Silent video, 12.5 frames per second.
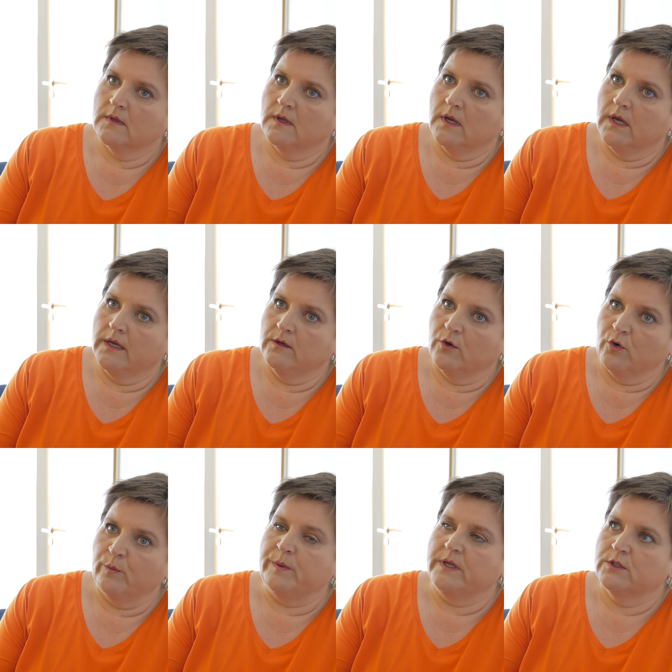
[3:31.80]
Ein
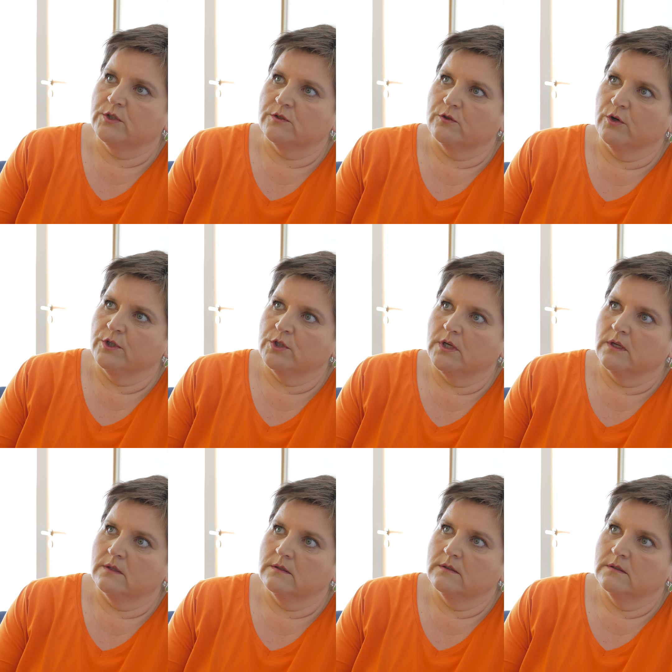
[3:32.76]
europäisches
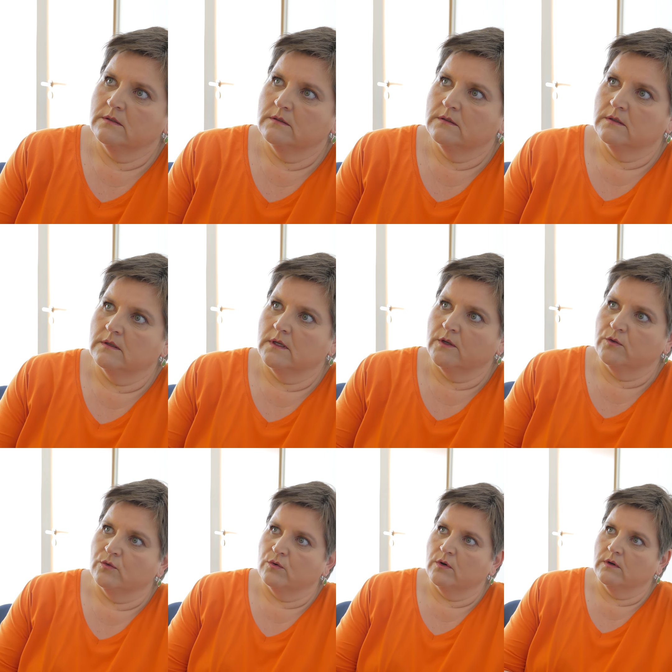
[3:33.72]
Deutschland.
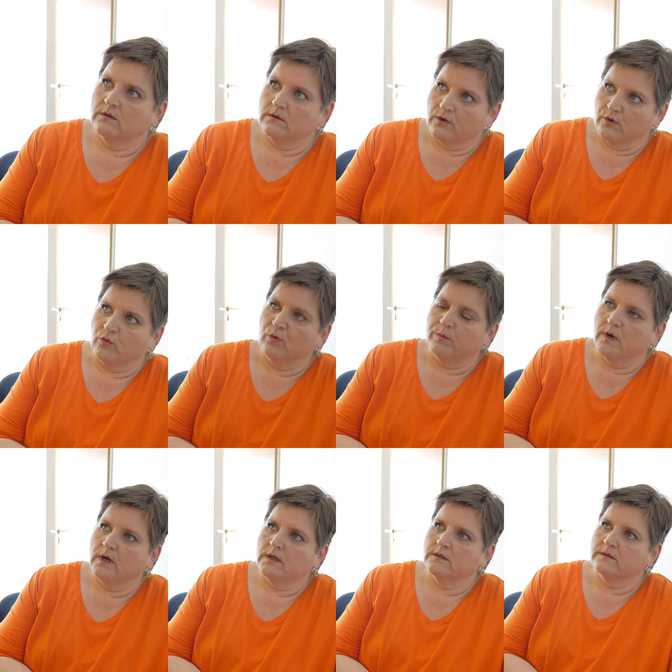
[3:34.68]
Also Europa
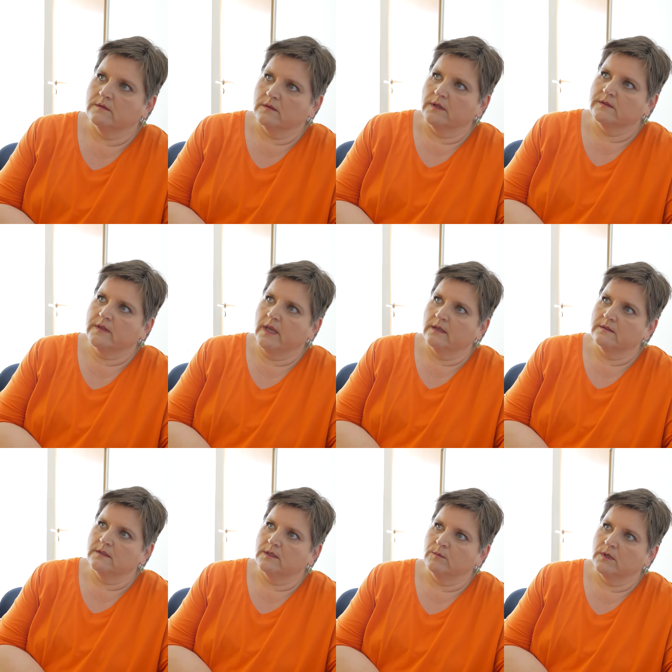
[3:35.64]
als, als
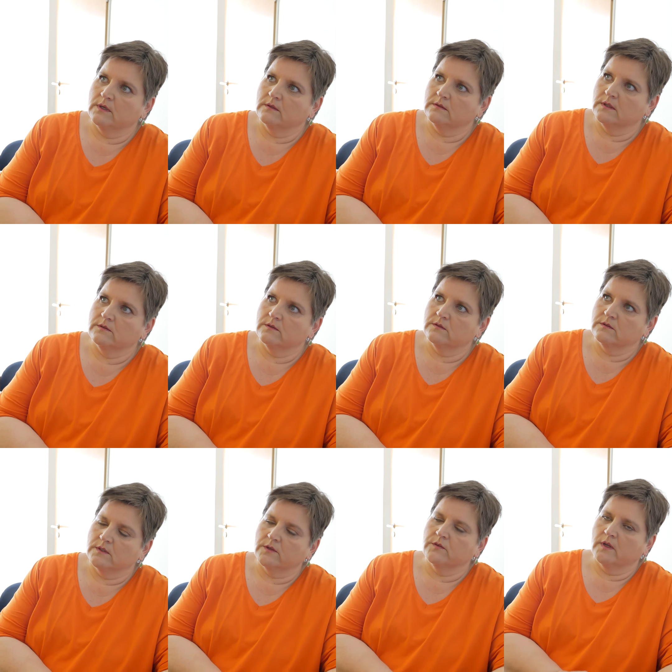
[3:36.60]
Kernthema, das ist
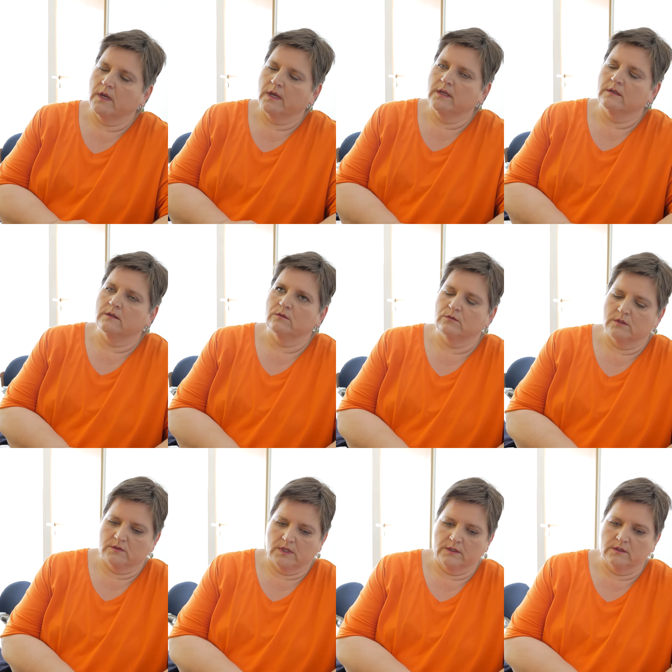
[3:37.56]
das mhm. eine und das
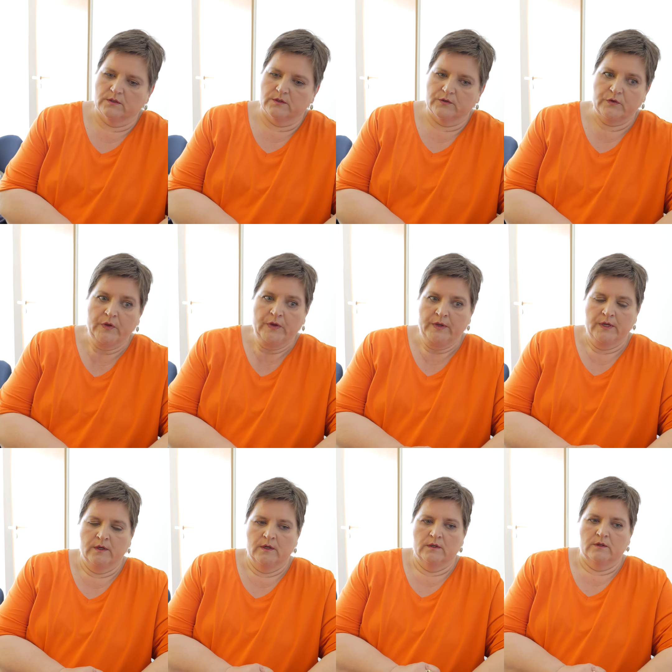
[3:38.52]
andere ist
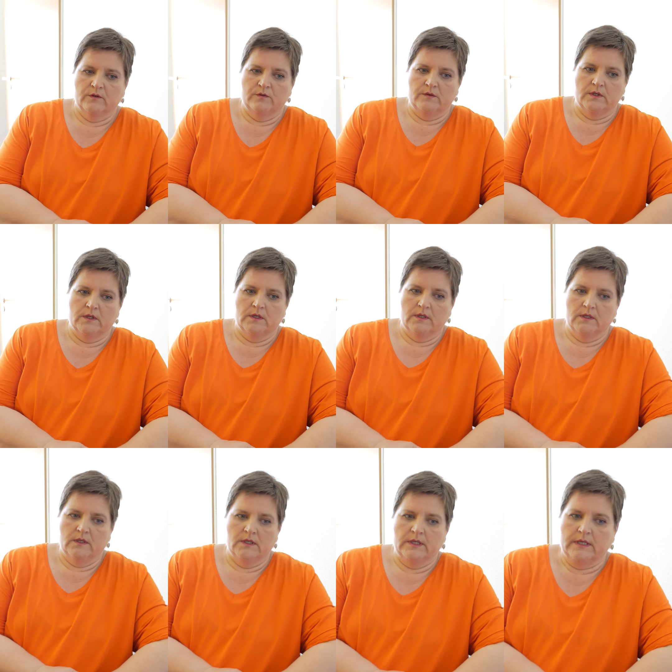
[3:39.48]
dass wir
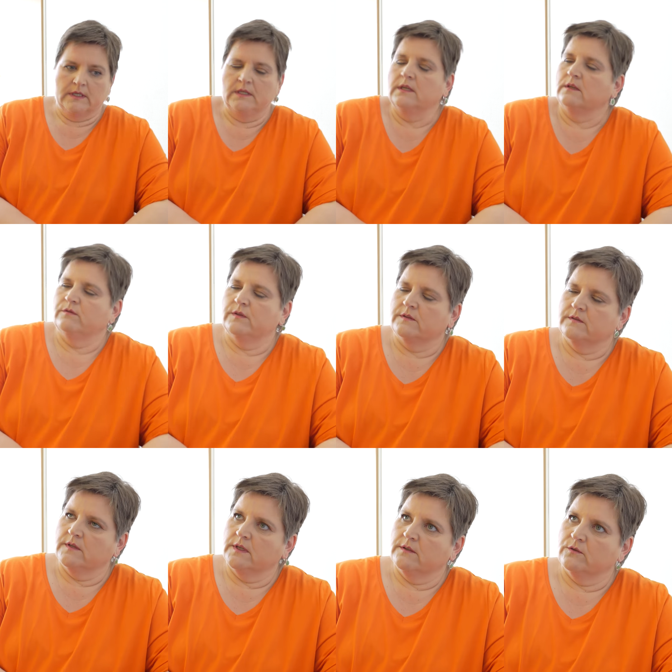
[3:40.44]

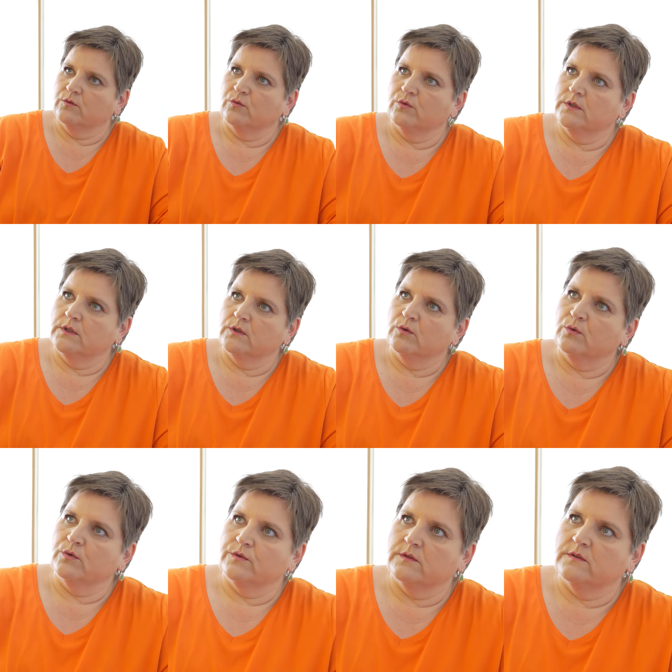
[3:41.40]
energieeffizient ohne
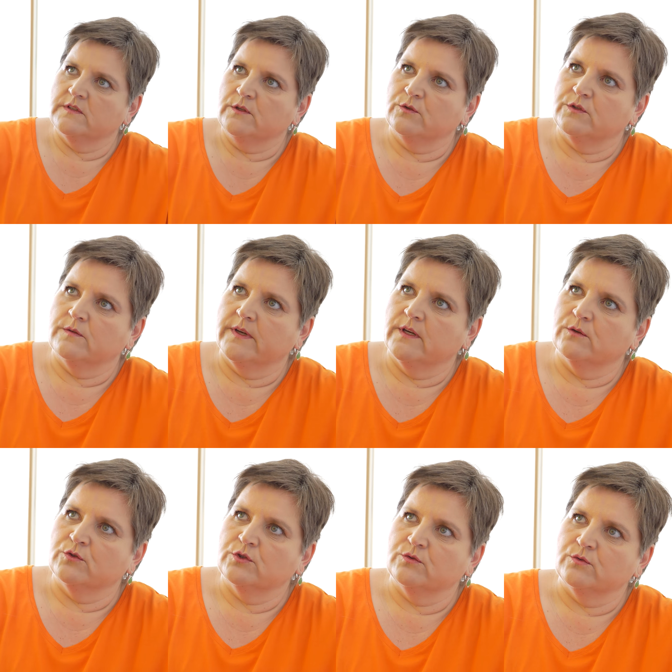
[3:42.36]
großen
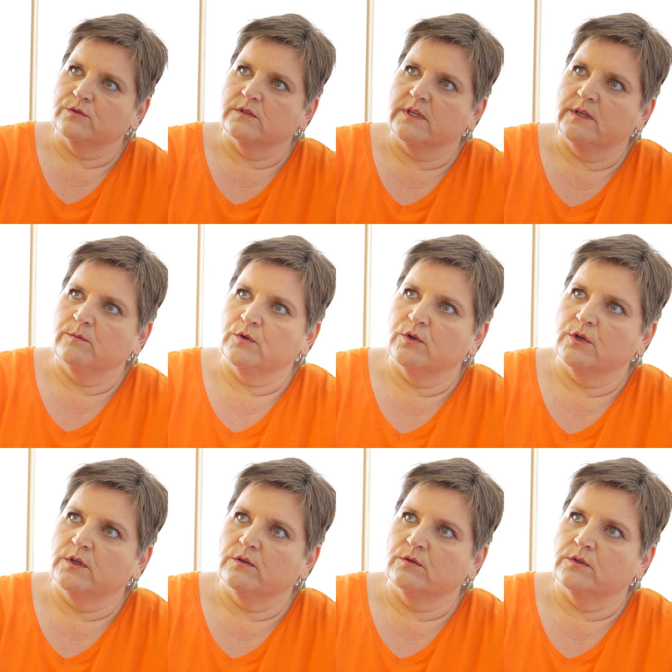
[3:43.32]
CO2-Ausstoß leben
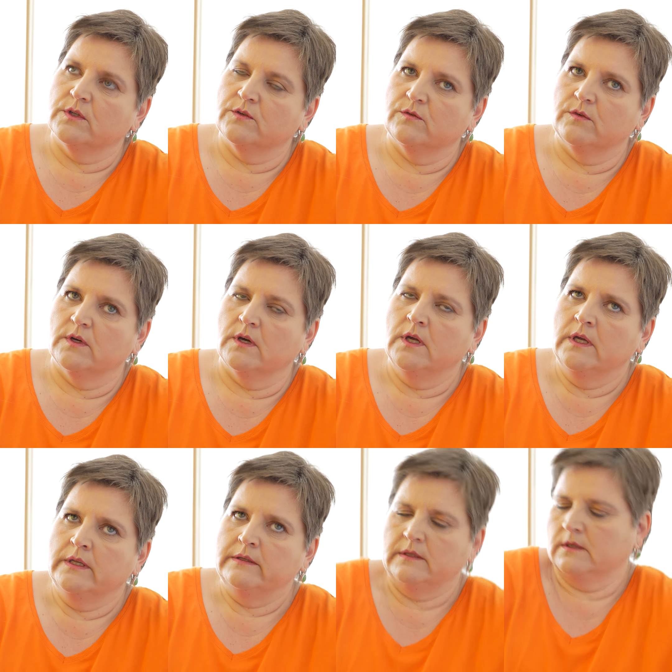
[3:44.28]
können und dass wir
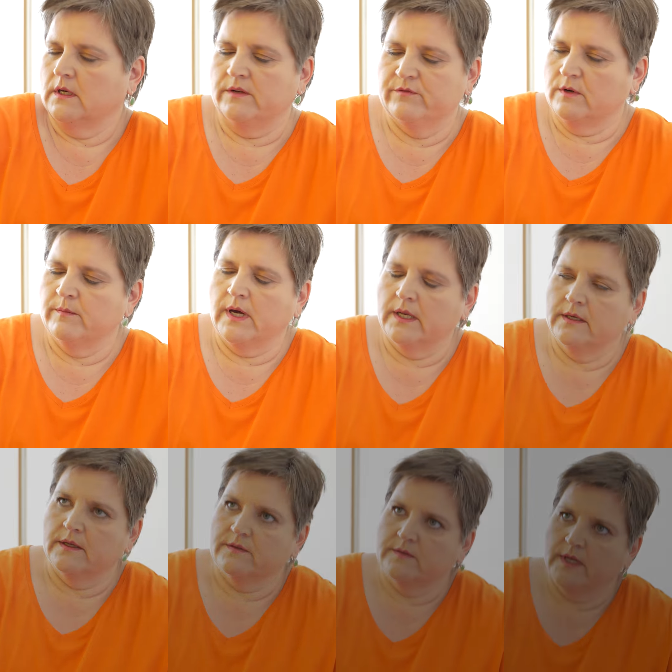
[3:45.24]
Dinge einfach mal
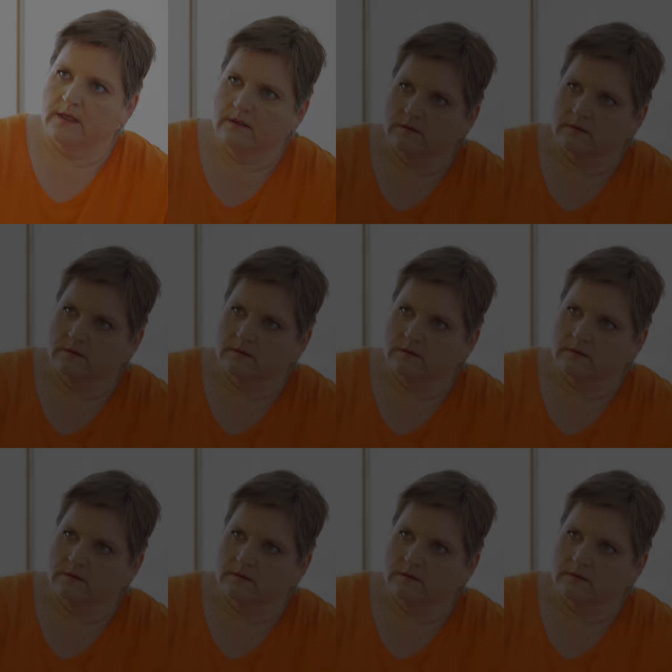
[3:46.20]
anders denken.